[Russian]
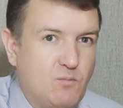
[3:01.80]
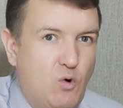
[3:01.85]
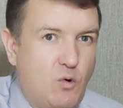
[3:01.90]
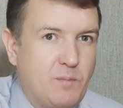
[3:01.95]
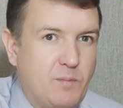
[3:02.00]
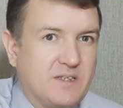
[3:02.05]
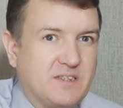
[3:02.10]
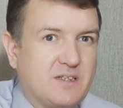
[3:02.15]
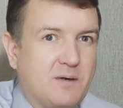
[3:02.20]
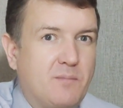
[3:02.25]

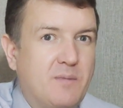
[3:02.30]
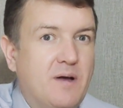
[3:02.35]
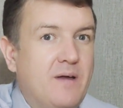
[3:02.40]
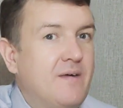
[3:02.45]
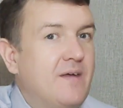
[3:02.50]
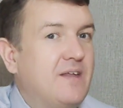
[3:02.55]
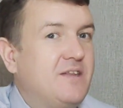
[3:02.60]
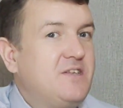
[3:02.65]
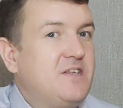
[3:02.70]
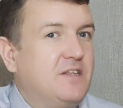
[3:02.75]
образом
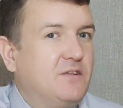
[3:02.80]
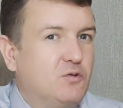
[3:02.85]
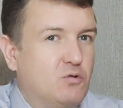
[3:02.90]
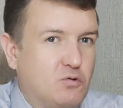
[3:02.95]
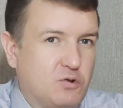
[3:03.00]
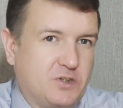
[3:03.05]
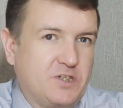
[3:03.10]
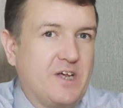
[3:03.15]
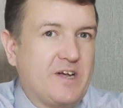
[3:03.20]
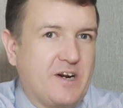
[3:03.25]
не
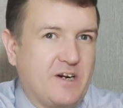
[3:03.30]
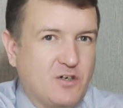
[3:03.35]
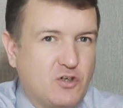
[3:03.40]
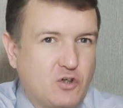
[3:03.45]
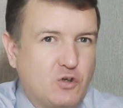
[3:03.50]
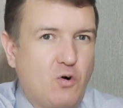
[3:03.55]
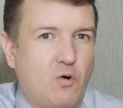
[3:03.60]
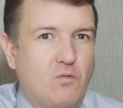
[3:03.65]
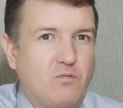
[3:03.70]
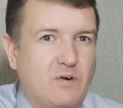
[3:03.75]
нужно
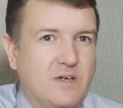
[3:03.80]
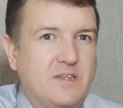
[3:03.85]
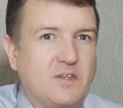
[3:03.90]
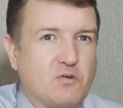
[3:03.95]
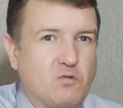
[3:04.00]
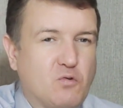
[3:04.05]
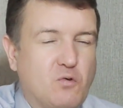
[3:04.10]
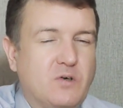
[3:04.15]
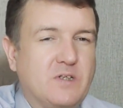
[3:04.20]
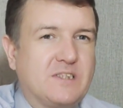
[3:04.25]
разжевывать
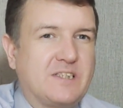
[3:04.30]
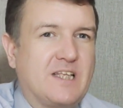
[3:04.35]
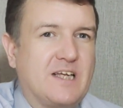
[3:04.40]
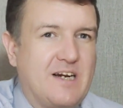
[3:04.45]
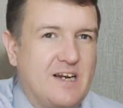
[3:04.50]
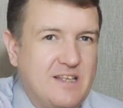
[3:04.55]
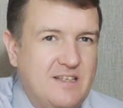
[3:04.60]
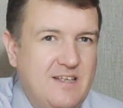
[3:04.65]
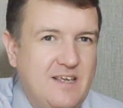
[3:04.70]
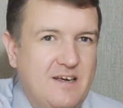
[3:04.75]
другой
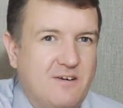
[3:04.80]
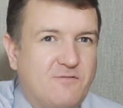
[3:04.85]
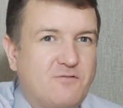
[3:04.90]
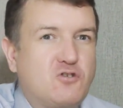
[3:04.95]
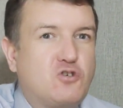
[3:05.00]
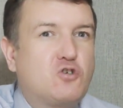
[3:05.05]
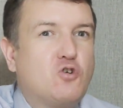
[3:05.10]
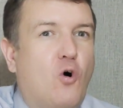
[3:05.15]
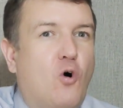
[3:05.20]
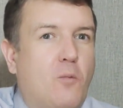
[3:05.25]
стороне, в
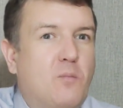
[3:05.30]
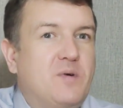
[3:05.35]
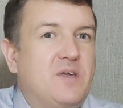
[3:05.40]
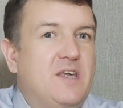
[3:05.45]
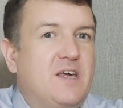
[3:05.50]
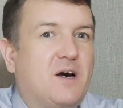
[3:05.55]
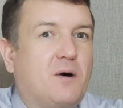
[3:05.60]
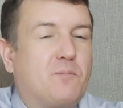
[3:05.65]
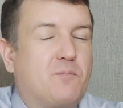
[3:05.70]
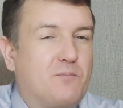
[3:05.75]
чем
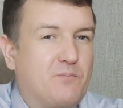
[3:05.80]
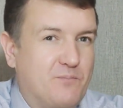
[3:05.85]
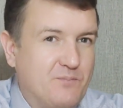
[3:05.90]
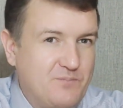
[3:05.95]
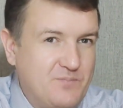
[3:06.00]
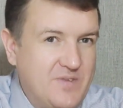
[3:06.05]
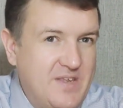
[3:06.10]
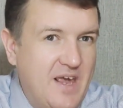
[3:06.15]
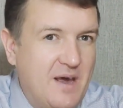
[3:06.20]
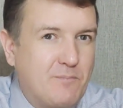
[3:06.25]
их
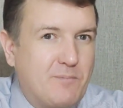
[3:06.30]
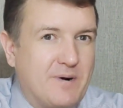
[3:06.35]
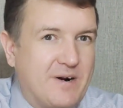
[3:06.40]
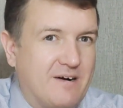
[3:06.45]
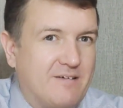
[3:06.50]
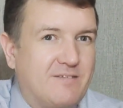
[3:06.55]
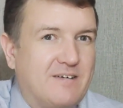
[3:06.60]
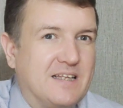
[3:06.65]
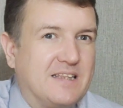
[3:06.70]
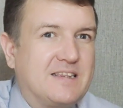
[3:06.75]

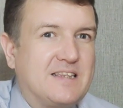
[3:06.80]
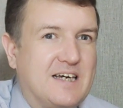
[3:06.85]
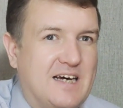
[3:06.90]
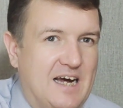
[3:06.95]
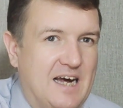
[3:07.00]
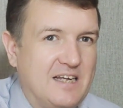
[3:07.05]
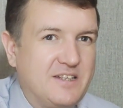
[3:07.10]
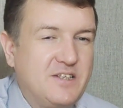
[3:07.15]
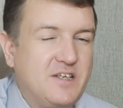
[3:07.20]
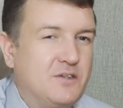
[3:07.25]

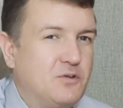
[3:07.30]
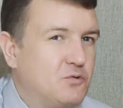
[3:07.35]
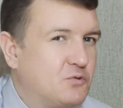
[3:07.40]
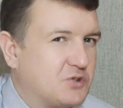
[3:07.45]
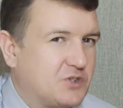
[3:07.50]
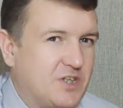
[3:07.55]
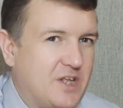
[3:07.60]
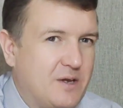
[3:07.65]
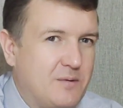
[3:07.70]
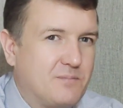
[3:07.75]
неправота. Не
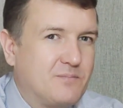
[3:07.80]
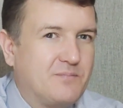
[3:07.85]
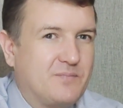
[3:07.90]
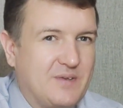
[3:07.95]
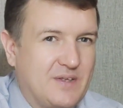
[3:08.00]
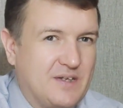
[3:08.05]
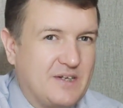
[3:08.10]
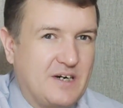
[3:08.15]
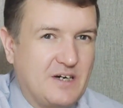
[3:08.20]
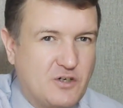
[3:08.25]
нужно им
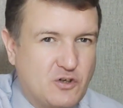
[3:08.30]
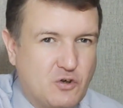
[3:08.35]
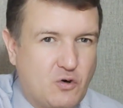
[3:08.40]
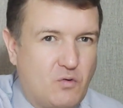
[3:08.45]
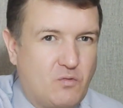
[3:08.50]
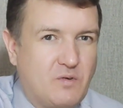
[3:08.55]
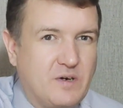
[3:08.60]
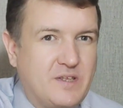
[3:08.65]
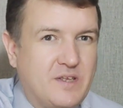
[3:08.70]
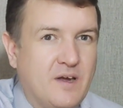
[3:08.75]

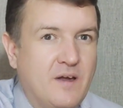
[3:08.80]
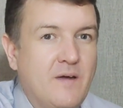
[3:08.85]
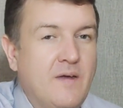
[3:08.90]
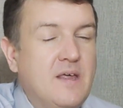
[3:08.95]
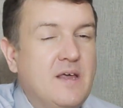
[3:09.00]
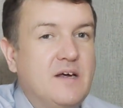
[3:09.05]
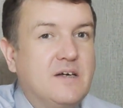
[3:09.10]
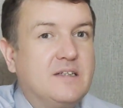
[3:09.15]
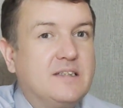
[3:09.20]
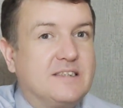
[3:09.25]
разжевывать.
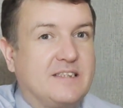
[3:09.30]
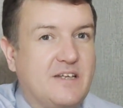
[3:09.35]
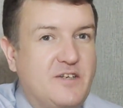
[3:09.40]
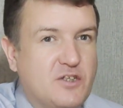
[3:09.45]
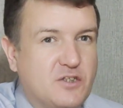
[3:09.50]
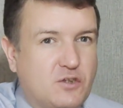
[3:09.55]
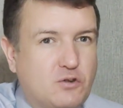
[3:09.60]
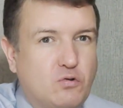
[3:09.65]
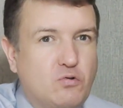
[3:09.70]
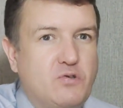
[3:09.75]

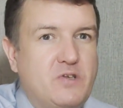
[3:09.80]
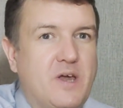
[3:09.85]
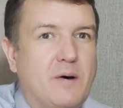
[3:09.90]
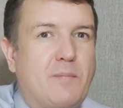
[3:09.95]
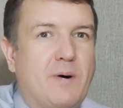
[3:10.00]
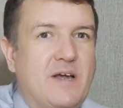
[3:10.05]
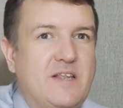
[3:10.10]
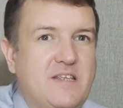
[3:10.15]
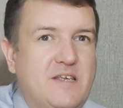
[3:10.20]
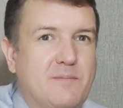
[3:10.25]
Зачастую
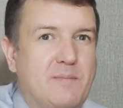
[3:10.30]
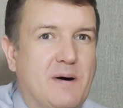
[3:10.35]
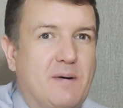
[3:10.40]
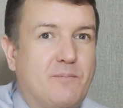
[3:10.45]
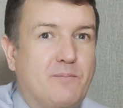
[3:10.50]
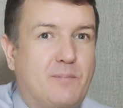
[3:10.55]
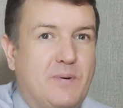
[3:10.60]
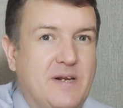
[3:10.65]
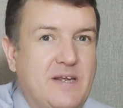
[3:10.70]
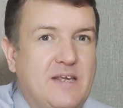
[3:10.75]
необходимо
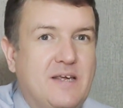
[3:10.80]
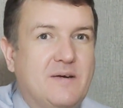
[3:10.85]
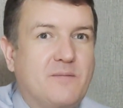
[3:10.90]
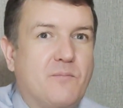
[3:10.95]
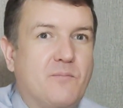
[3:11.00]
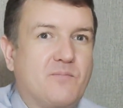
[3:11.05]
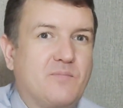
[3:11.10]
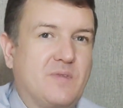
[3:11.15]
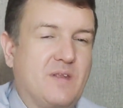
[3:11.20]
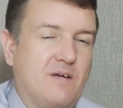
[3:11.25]

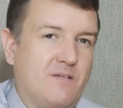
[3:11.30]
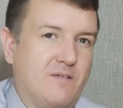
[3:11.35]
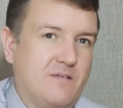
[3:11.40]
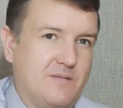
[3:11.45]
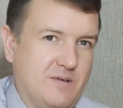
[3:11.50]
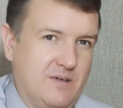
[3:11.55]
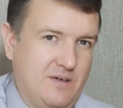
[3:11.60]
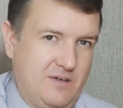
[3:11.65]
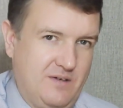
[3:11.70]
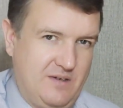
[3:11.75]
при
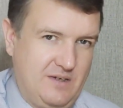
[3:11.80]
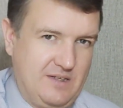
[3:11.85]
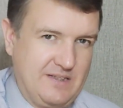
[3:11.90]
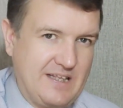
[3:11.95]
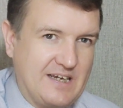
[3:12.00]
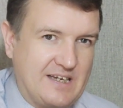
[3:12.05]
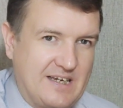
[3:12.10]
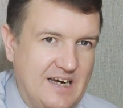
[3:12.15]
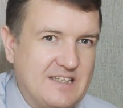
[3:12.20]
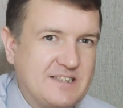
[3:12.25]
э,
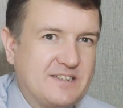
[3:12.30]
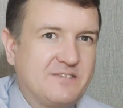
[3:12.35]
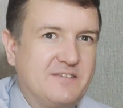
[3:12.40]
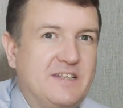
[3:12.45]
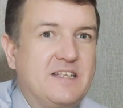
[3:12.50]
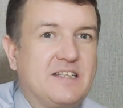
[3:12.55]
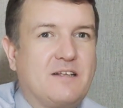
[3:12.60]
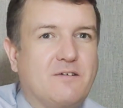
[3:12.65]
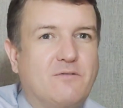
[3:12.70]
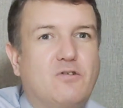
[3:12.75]

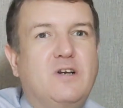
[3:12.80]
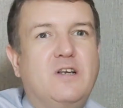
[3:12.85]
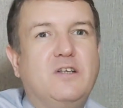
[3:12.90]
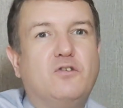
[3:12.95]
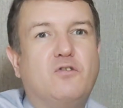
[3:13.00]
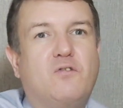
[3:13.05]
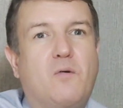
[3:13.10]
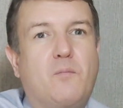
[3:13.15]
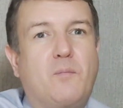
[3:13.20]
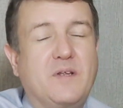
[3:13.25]
доказывании того или
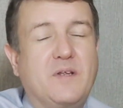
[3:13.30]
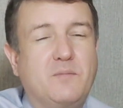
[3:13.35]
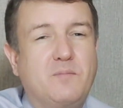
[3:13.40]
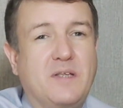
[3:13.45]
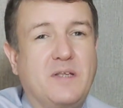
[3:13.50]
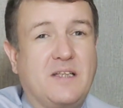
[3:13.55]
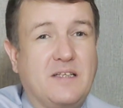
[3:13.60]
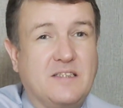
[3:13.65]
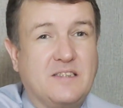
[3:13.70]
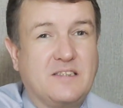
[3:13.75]
иного
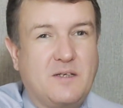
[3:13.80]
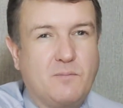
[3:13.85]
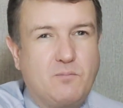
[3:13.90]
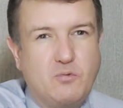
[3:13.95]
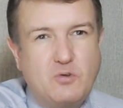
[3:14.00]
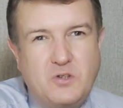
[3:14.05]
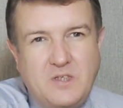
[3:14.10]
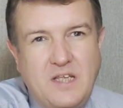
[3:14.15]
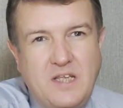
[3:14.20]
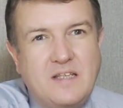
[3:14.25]
предмета
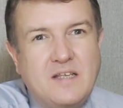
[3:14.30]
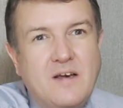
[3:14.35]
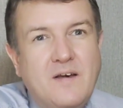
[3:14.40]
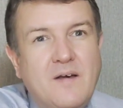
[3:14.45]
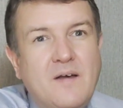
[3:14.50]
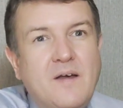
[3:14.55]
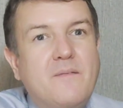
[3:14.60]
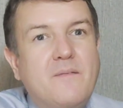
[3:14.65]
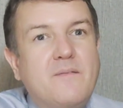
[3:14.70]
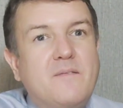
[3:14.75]
запустить
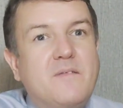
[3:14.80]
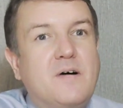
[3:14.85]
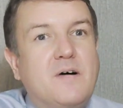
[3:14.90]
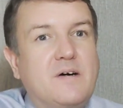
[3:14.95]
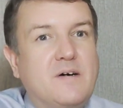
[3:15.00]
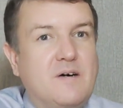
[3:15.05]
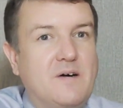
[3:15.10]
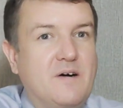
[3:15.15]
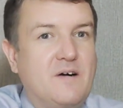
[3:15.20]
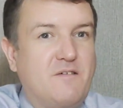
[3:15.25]

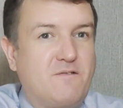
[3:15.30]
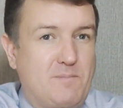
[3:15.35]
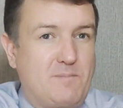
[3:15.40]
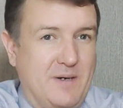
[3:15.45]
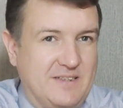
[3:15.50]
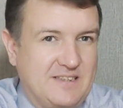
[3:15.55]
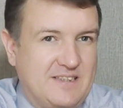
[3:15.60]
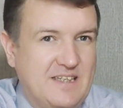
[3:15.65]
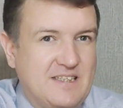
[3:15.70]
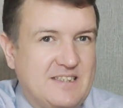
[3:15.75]
э, в
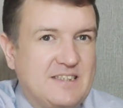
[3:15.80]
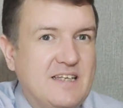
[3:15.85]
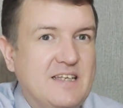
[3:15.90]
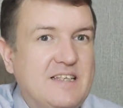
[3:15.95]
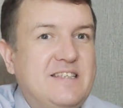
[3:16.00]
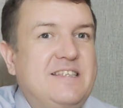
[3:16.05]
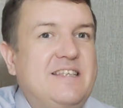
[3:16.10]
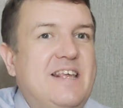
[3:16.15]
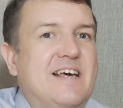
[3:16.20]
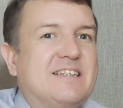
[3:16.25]
процесс
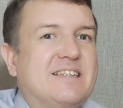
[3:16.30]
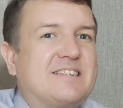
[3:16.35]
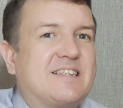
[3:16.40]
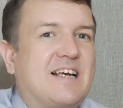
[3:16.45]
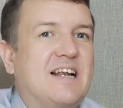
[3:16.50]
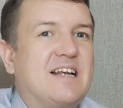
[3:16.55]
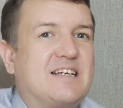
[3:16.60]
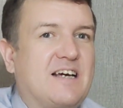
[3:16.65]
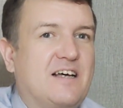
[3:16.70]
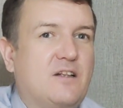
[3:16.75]

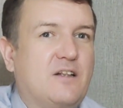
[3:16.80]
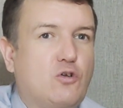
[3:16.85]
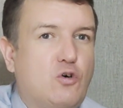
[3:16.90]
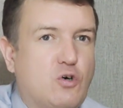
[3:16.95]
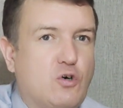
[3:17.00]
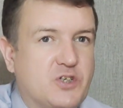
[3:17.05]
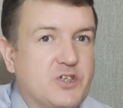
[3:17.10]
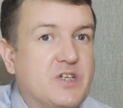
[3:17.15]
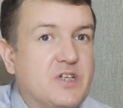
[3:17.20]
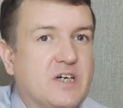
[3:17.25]
несколько
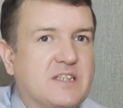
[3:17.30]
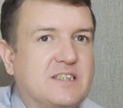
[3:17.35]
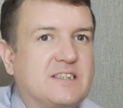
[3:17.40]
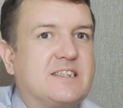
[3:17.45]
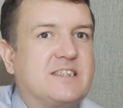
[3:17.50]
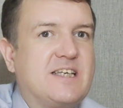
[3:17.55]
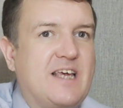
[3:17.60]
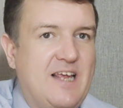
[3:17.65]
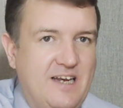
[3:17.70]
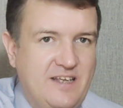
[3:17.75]
ложных
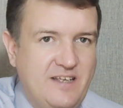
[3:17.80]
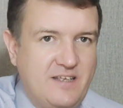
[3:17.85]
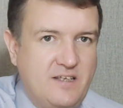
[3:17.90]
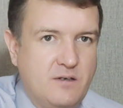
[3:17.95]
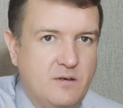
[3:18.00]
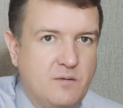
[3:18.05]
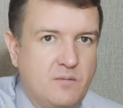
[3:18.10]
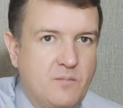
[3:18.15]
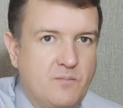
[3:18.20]
целей.